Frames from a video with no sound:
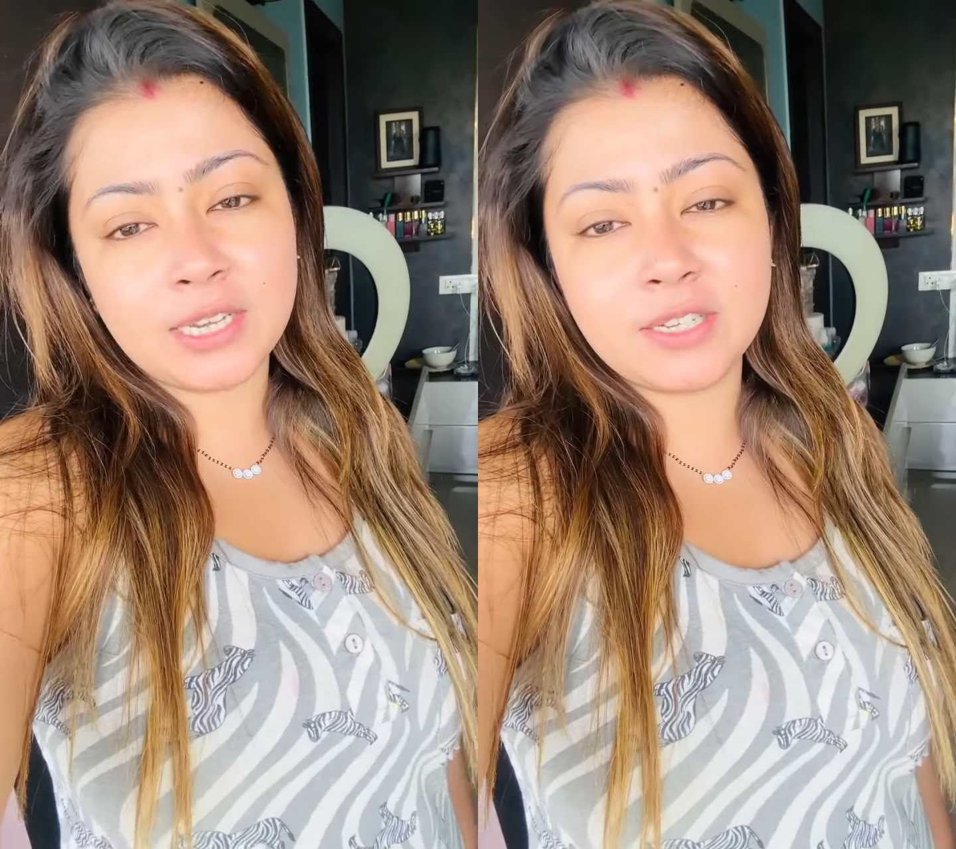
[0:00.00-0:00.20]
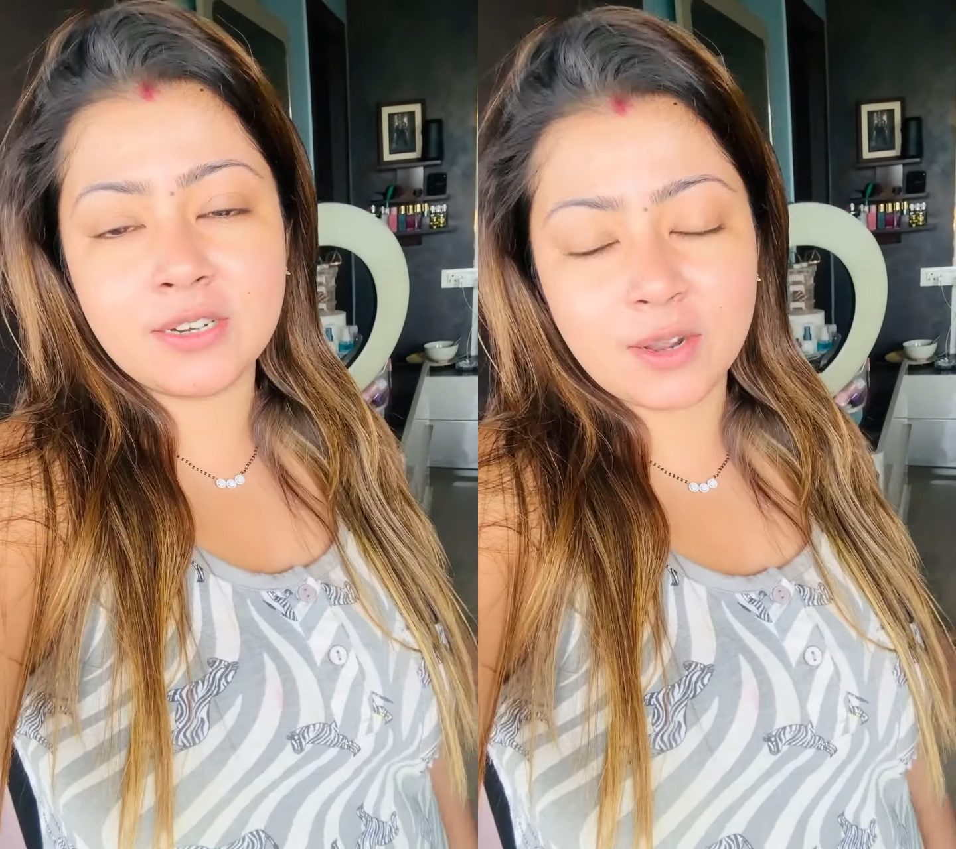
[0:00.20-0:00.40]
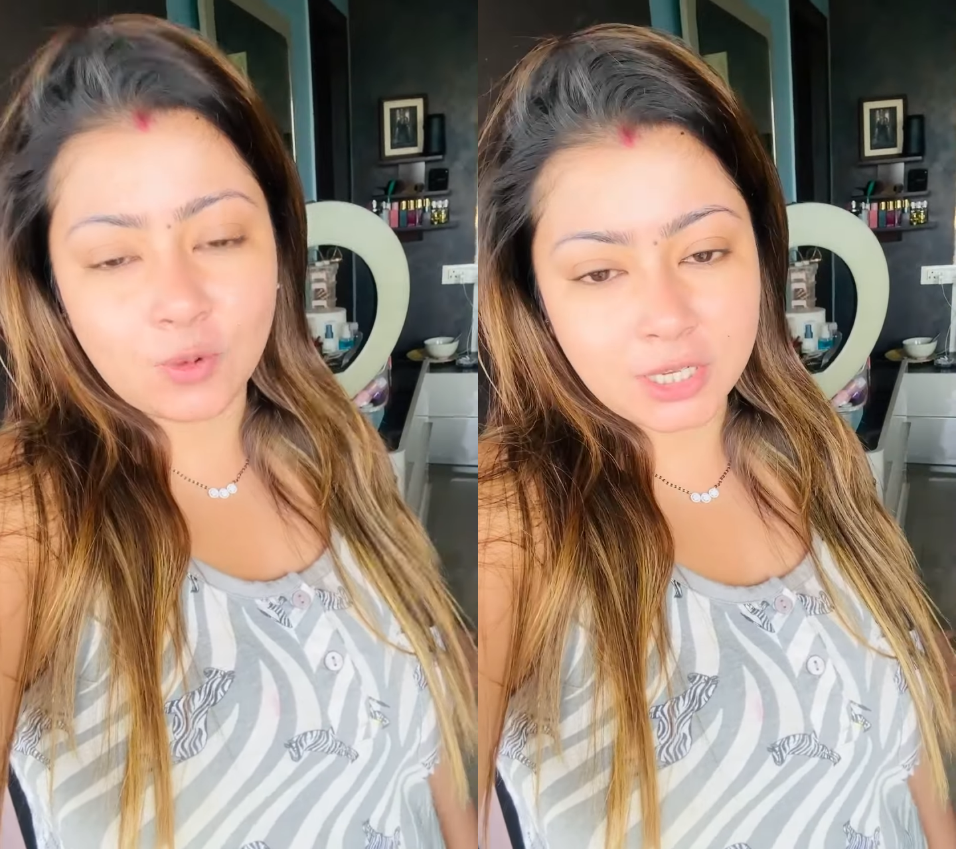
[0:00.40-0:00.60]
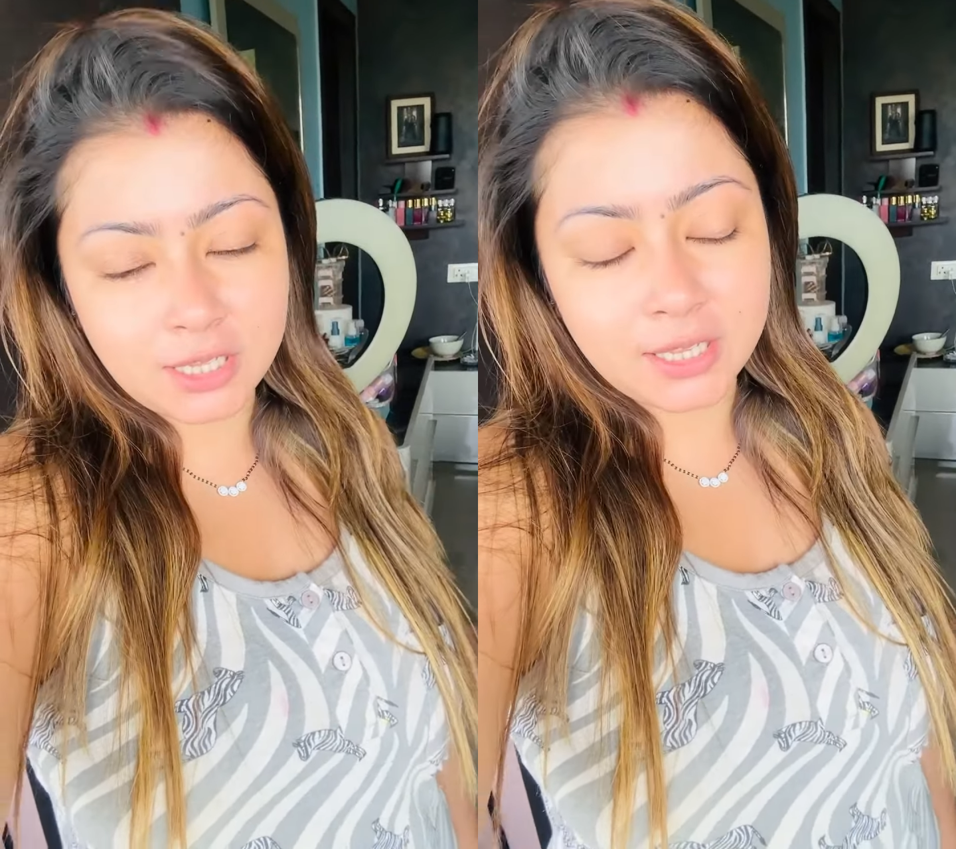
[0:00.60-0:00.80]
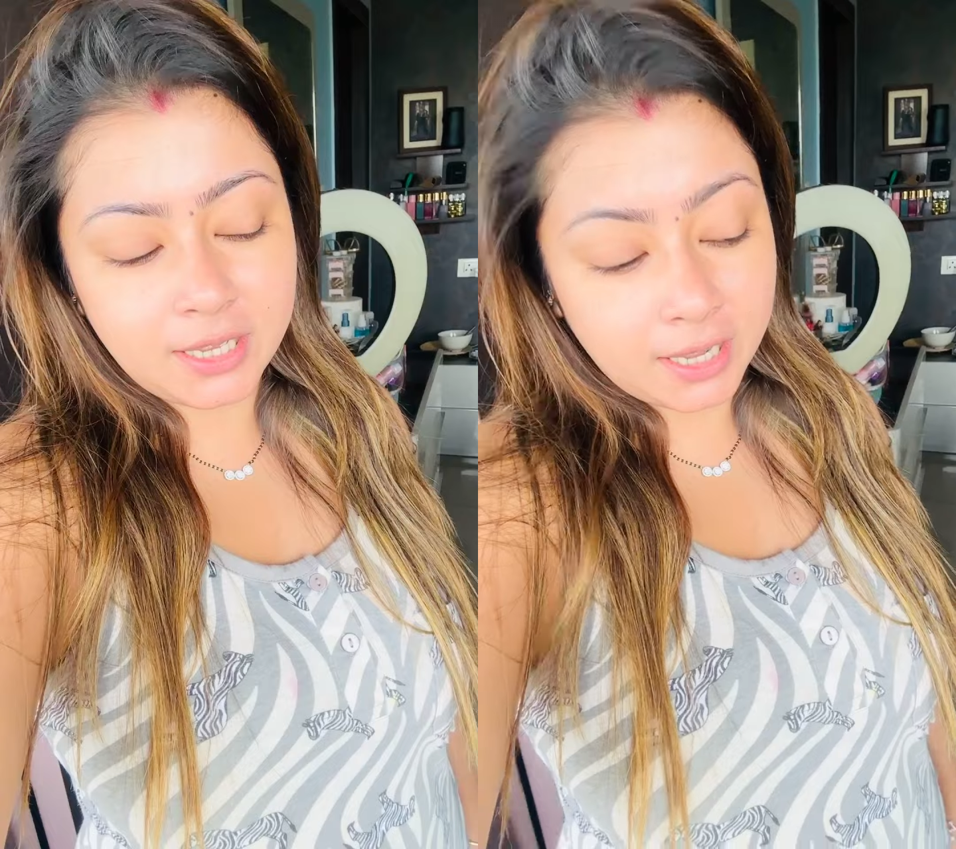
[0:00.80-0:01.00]
সেকশনটা
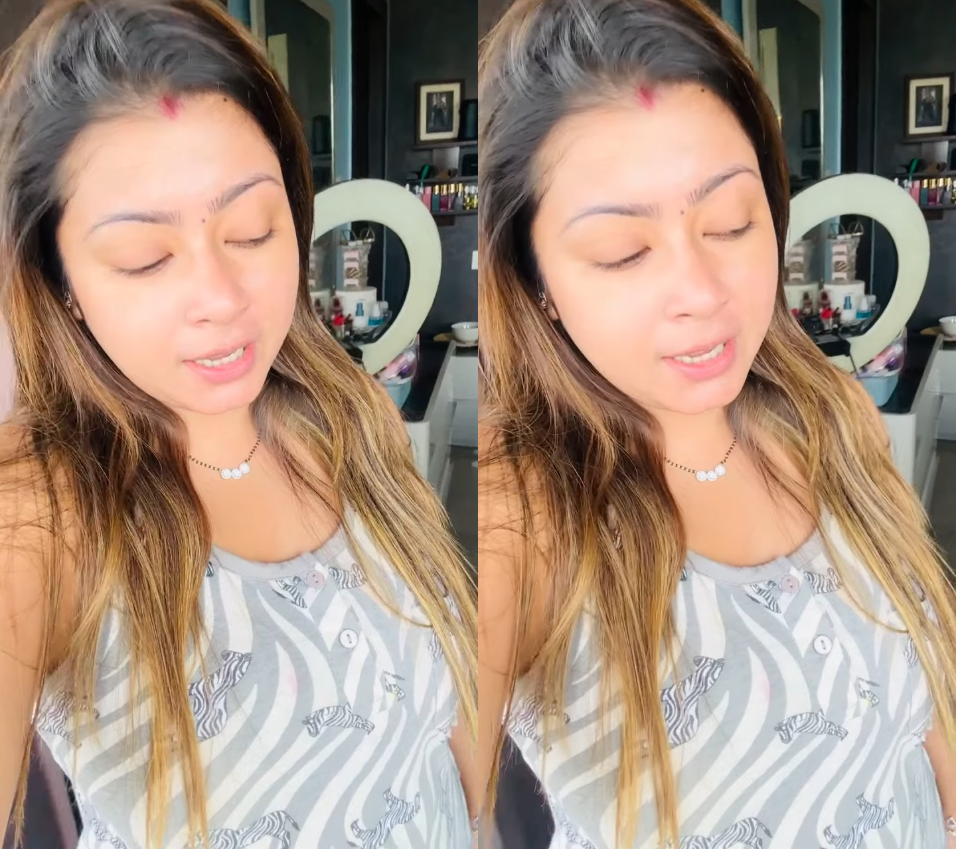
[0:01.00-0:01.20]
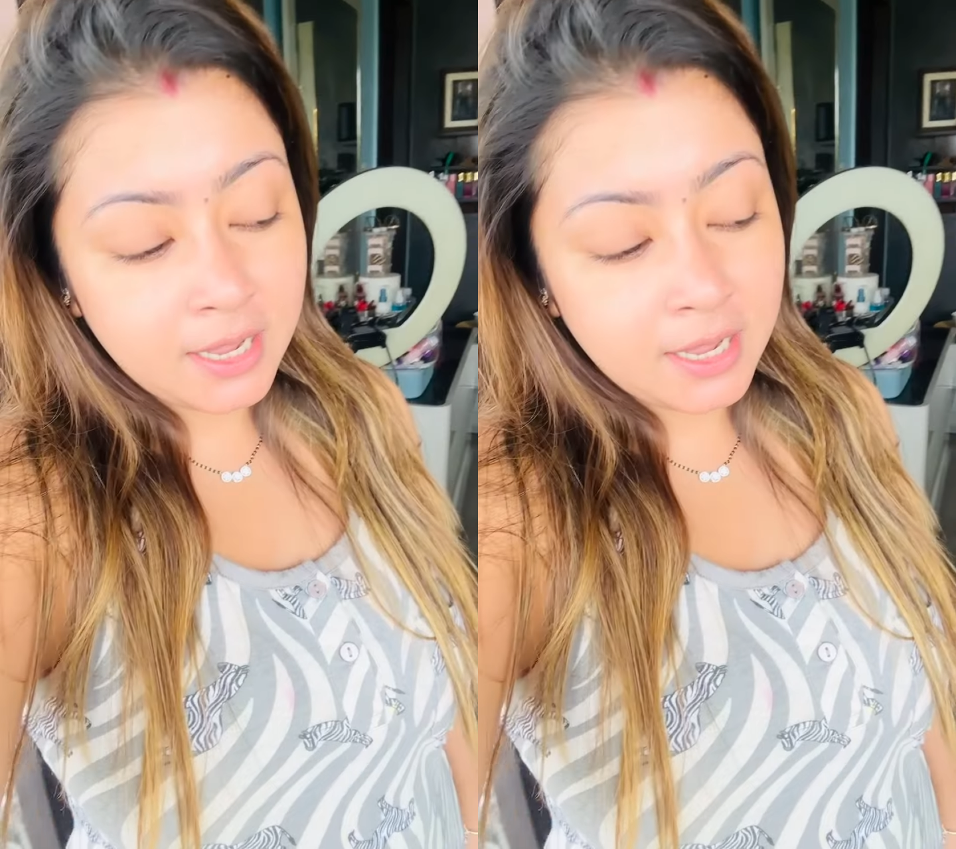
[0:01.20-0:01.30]
গোছাতে গিয়ে